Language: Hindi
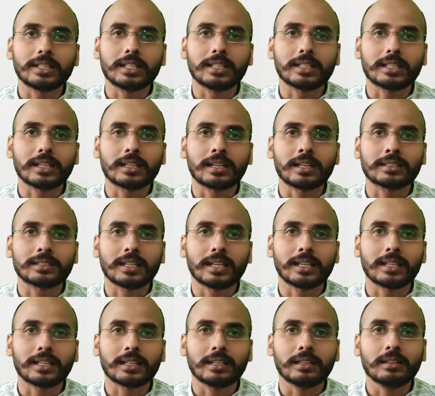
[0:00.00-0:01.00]
नहीं करना
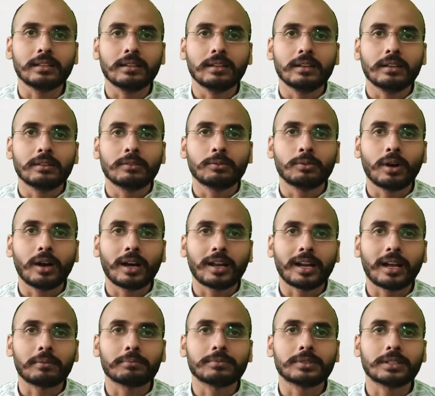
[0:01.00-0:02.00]
चाहेंगे वो
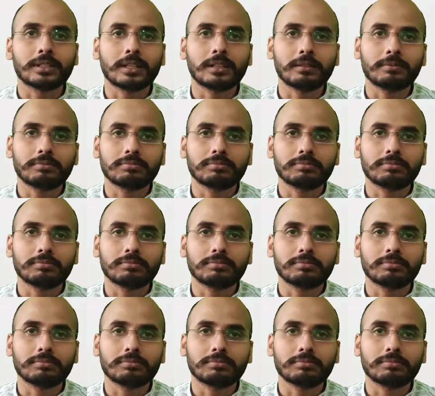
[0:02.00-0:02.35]
आराम से